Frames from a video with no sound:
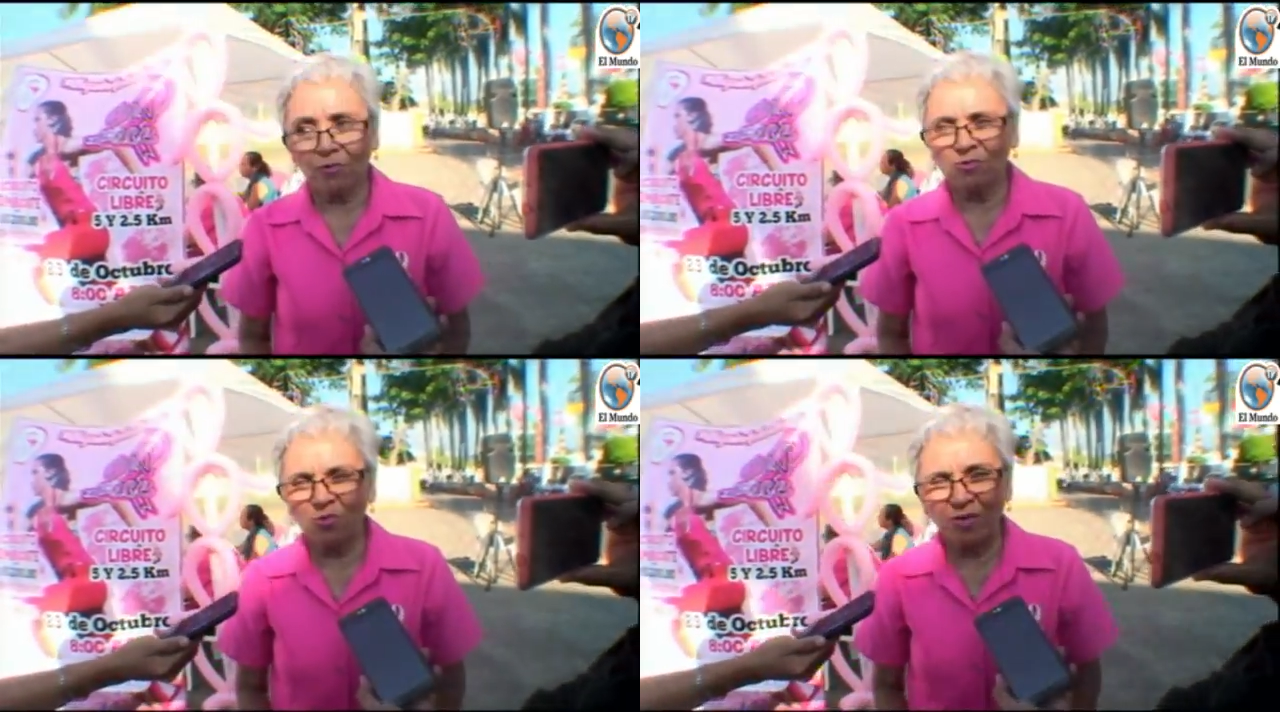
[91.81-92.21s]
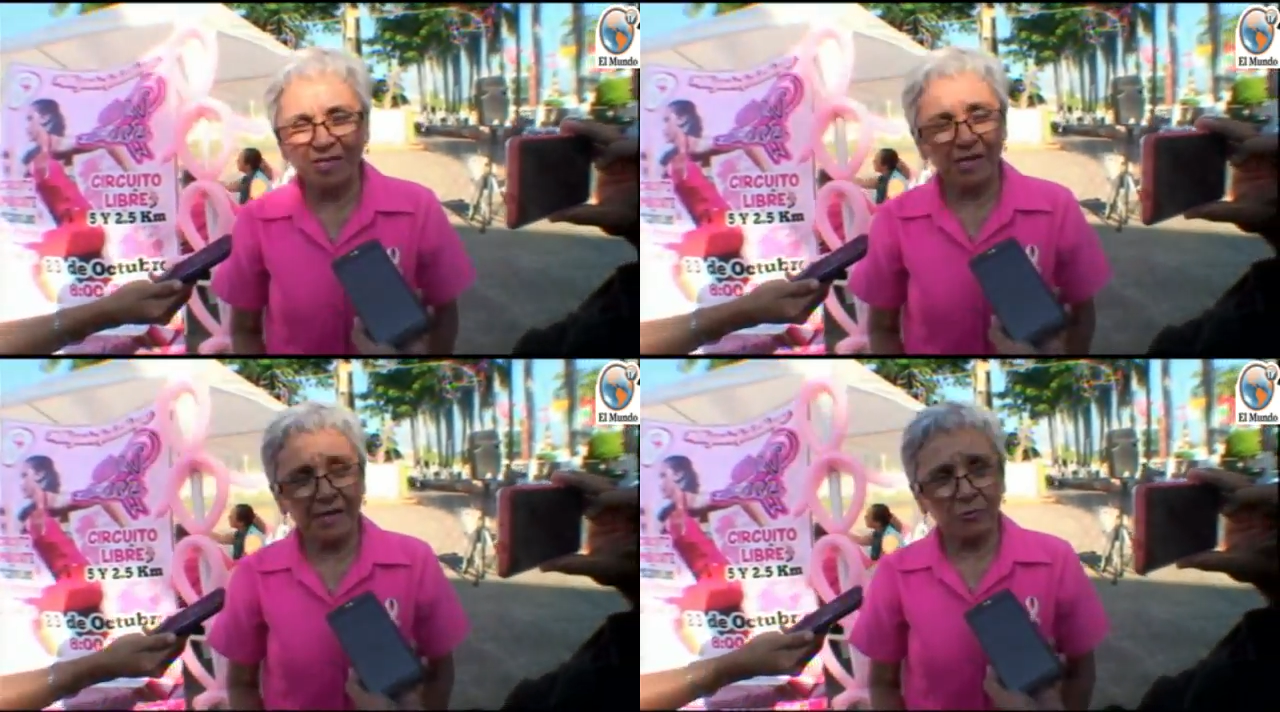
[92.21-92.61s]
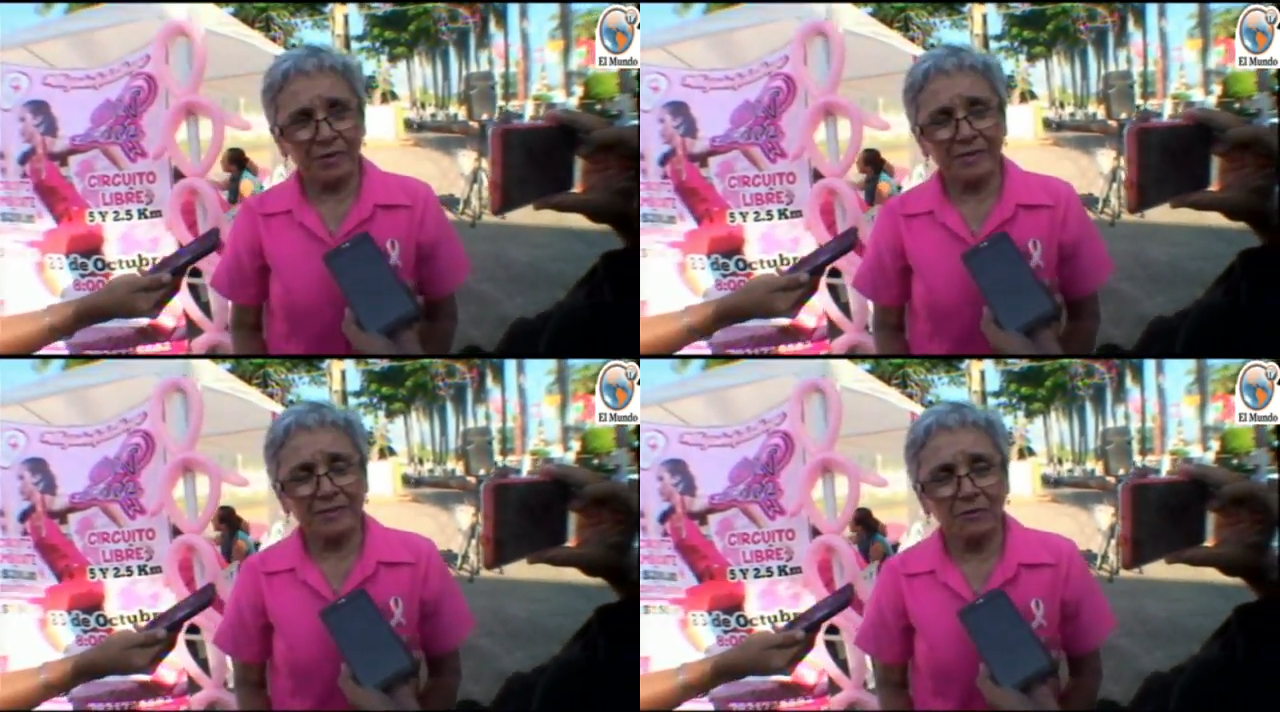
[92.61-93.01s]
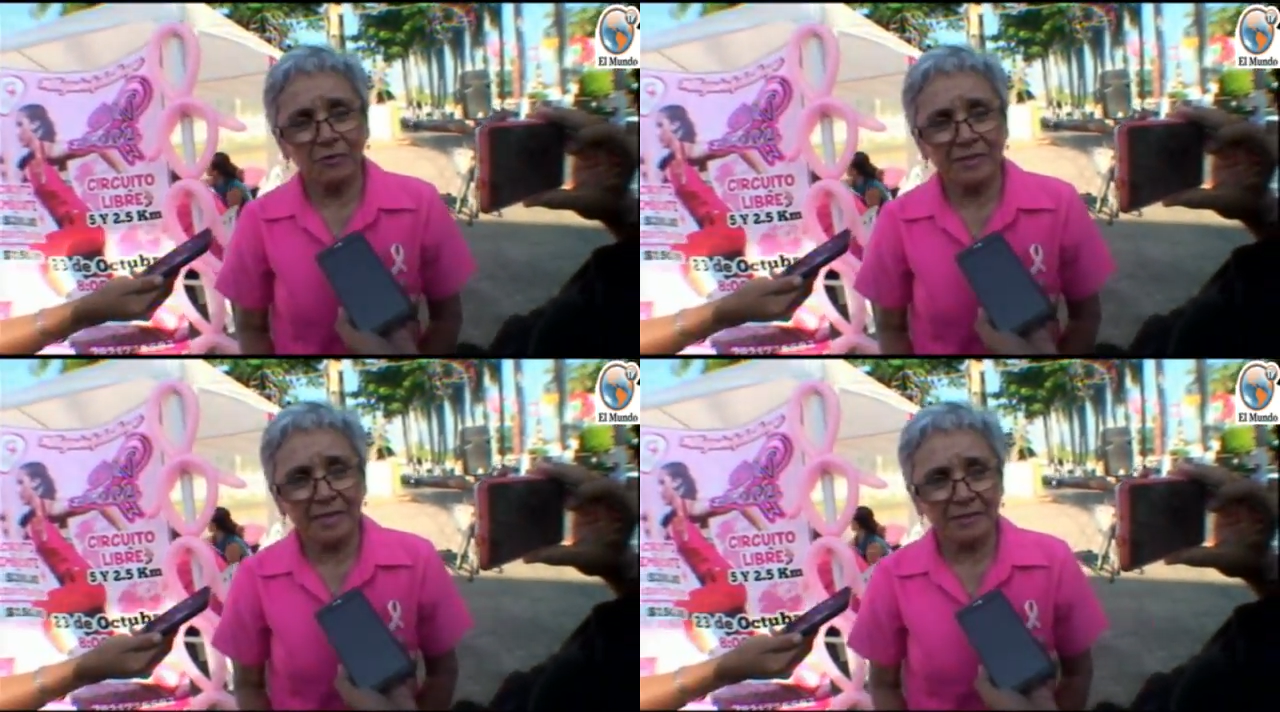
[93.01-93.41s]
consultas gratuitas a
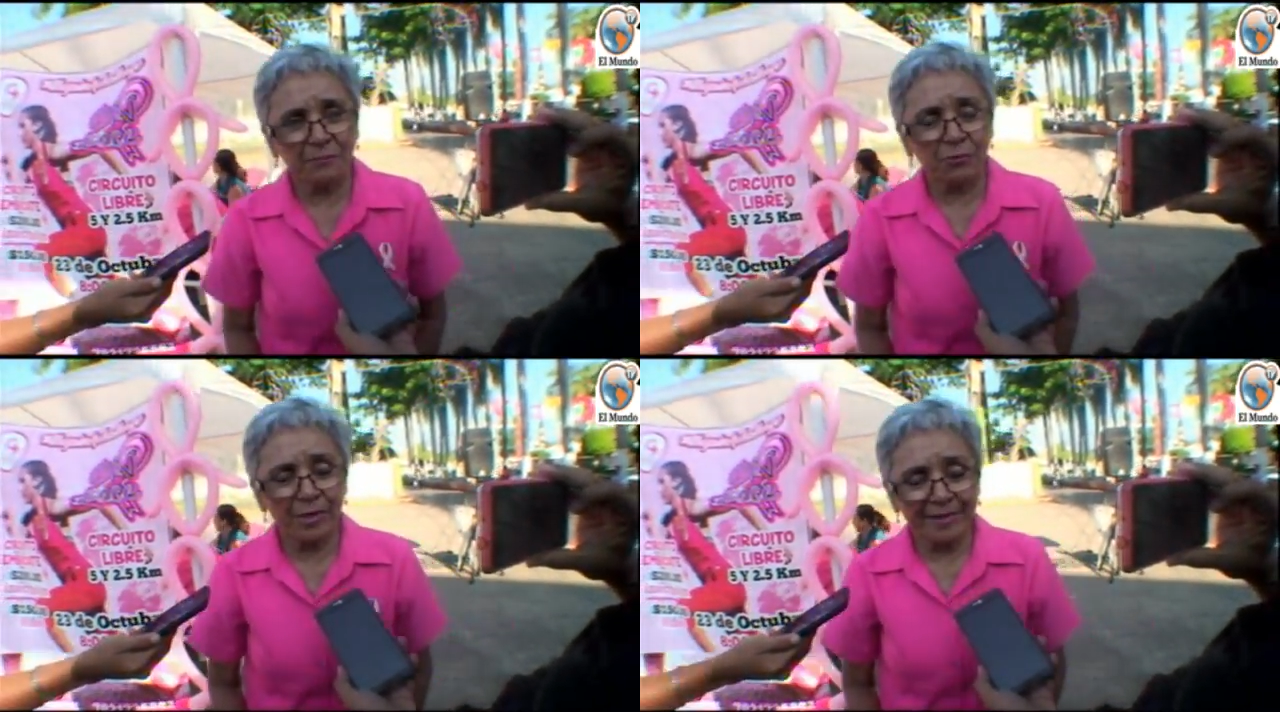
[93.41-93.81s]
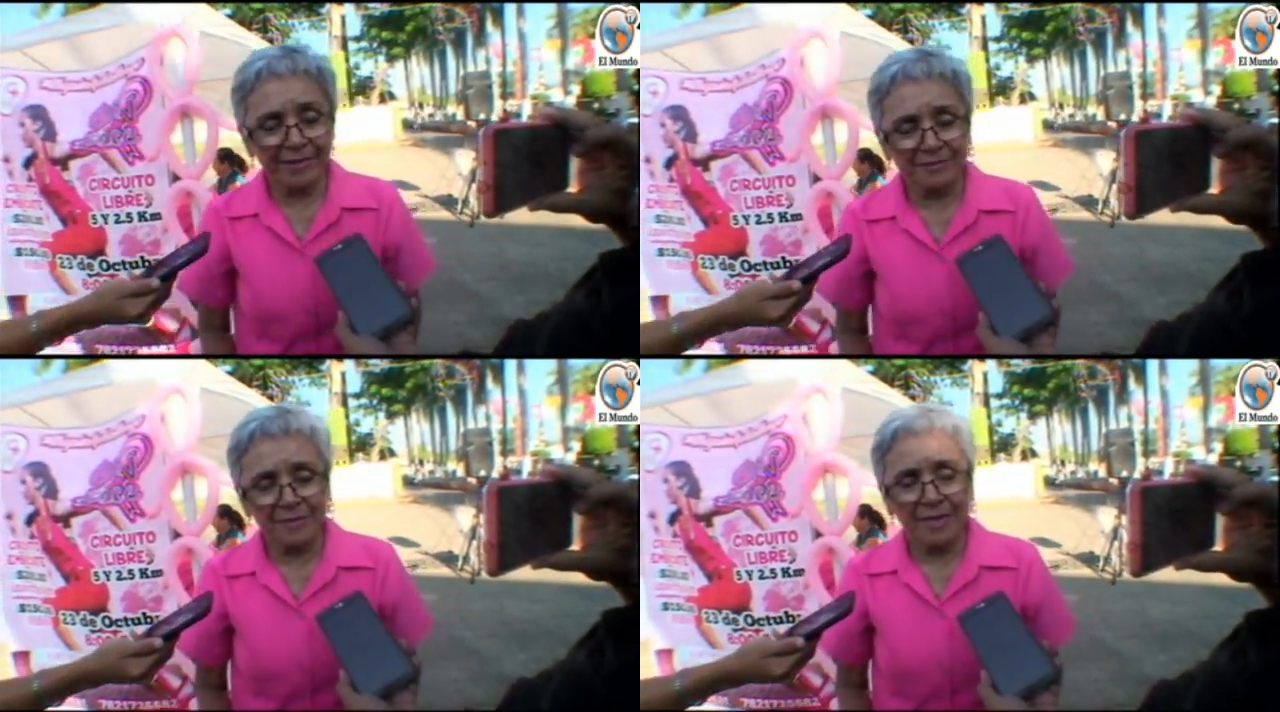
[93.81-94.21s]
nuestras apoyadas